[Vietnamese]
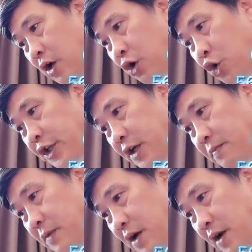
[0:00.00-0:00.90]
Luôn tiện,
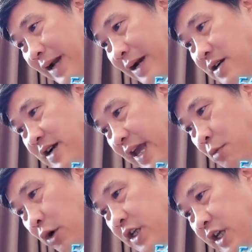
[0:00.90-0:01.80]
đánh gãy
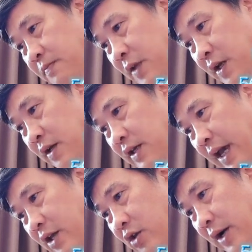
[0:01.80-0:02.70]
một cái chân,
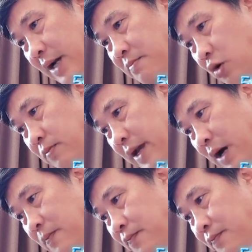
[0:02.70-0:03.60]
dạy cho hắn một bài
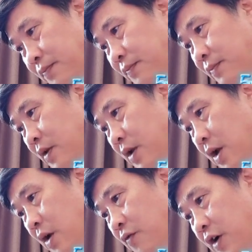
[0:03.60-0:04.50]
học.
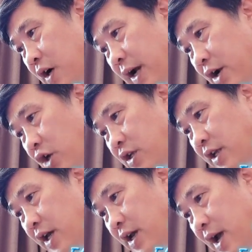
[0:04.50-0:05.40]
Vừa nghe nói như
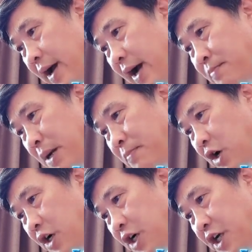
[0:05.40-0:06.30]
thế, ánh mắt mọi
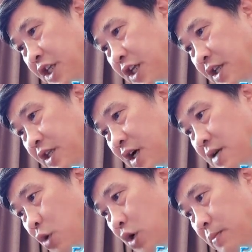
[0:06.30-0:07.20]
người nhìn tới
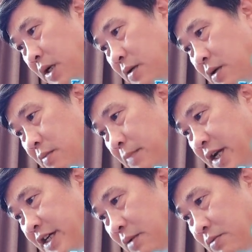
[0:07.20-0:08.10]
Bùi Nguyên Minh,
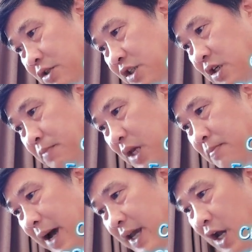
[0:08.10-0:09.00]
bên trong sự mỉa
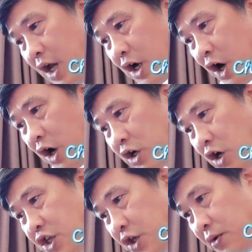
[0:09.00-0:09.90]
mai còn
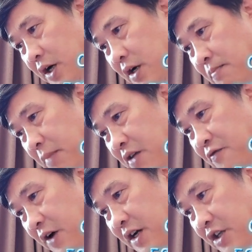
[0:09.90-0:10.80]
có nhiều hơn mấy
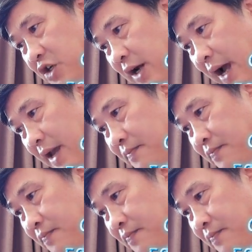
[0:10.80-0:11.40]
phần thương hại.